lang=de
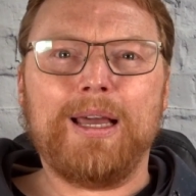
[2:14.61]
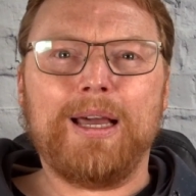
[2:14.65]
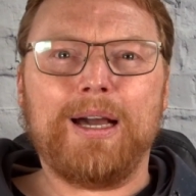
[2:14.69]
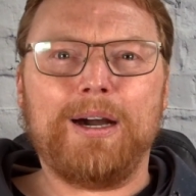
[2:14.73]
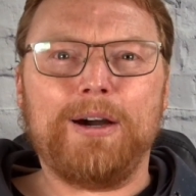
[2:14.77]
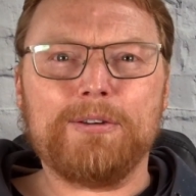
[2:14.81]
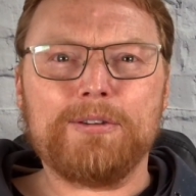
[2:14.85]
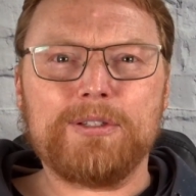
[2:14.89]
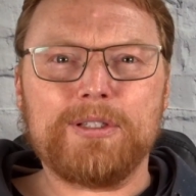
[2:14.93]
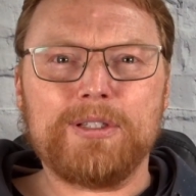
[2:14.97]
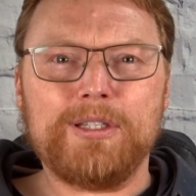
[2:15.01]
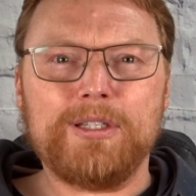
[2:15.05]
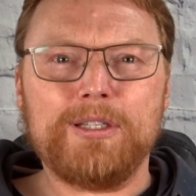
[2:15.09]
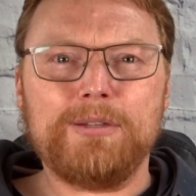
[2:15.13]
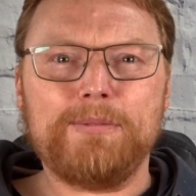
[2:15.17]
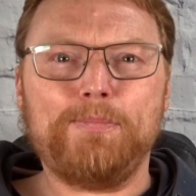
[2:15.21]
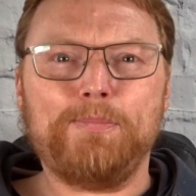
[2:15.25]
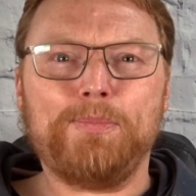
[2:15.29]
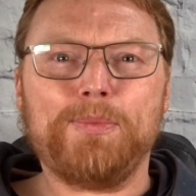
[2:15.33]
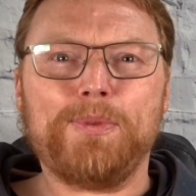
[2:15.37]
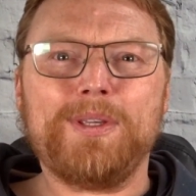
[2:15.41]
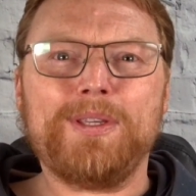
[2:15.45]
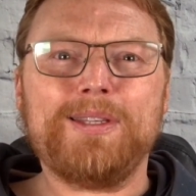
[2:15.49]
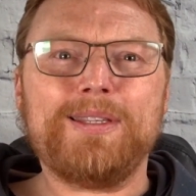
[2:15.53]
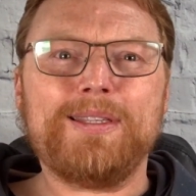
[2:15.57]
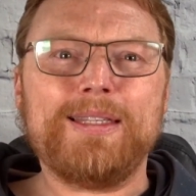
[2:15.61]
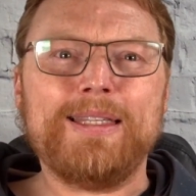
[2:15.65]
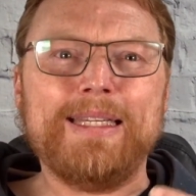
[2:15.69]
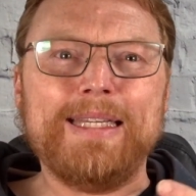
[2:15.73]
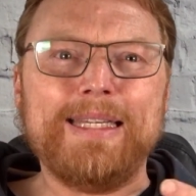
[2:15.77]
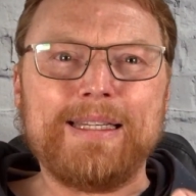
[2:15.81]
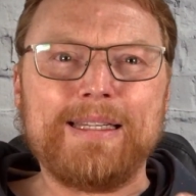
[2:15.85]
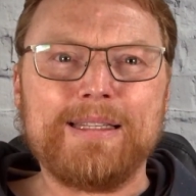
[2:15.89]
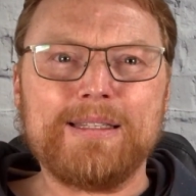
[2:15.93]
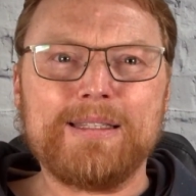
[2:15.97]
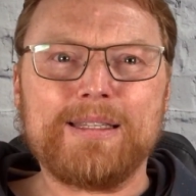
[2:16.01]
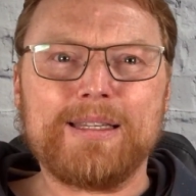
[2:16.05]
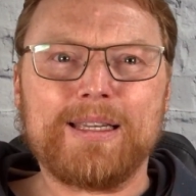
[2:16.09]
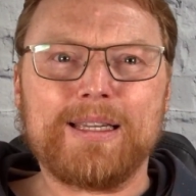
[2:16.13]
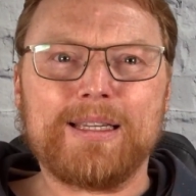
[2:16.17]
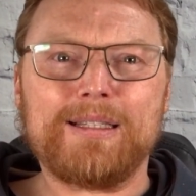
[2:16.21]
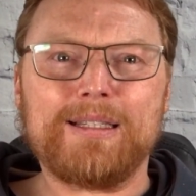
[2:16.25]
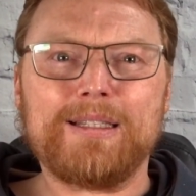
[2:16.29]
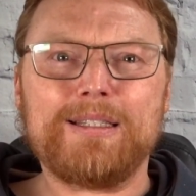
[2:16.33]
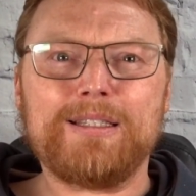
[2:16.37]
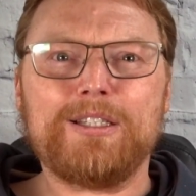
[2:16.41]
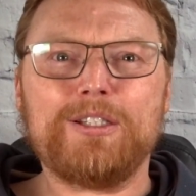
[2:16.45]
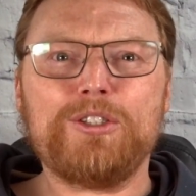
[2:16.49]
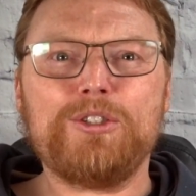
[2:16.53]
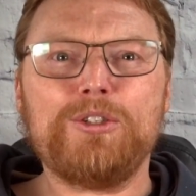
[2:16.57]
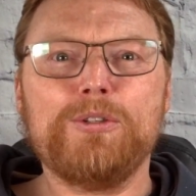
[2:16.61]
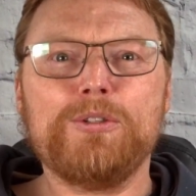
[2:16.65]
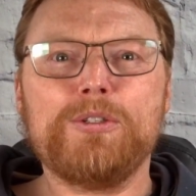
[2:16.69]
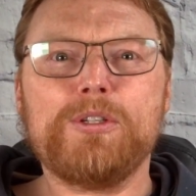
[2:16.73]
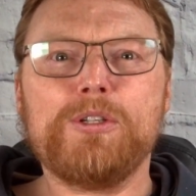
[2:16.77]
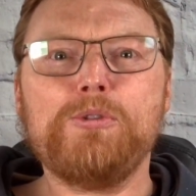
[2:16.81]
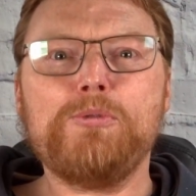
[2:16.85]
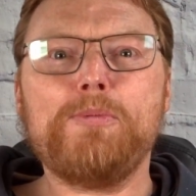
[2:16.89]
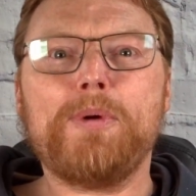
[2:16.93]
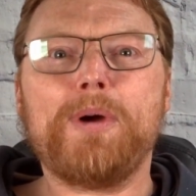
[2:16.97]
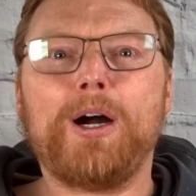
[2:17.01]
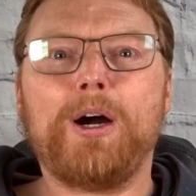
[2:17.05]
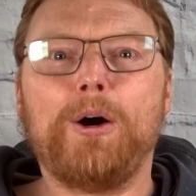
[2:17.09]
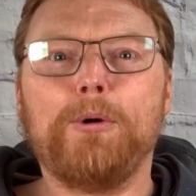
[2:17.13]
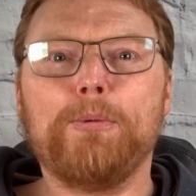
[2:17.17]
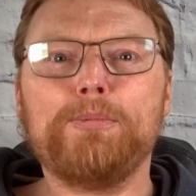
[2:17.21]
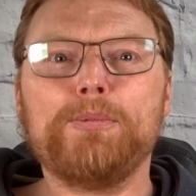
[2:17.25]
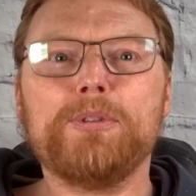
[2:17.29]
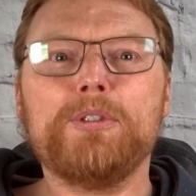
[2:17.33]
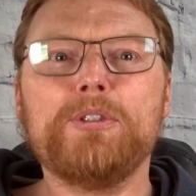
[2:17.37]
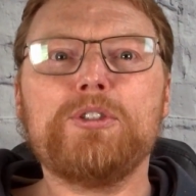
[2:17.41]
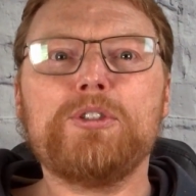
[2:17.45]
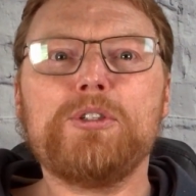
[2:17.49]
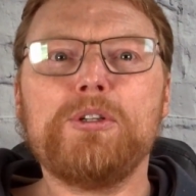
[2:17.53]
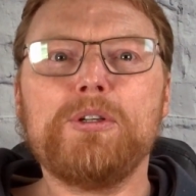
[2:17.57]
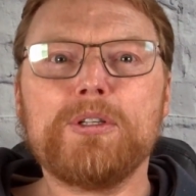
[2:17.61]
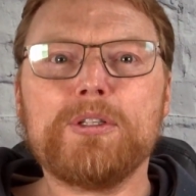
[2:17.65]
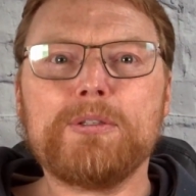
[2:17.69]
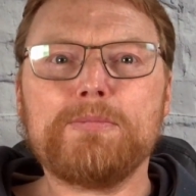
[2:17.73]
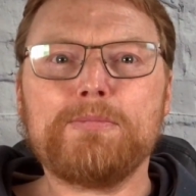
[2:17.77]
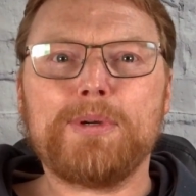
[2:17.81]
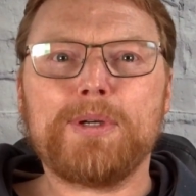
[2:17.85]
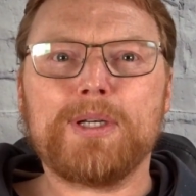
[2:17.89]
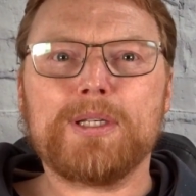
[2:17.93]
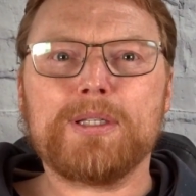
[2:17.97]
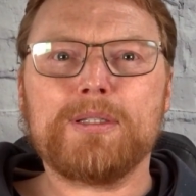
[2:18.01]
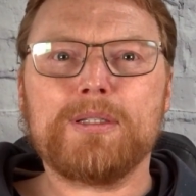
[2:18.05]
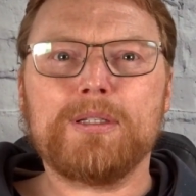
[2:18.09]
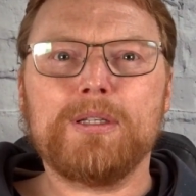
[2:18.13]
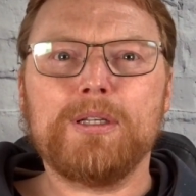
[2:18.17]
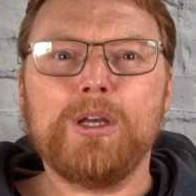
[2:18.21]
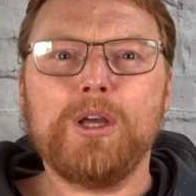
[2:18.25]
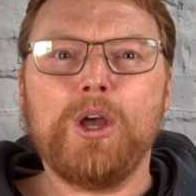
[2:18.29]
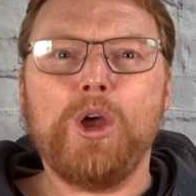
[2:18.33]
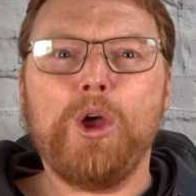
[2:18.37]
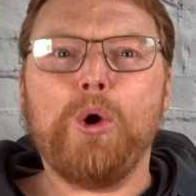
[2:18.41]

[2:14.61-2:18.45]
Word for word: Außerdem ist nicht gesagt, dass der Schlüssel überhaupt ins Schloss passt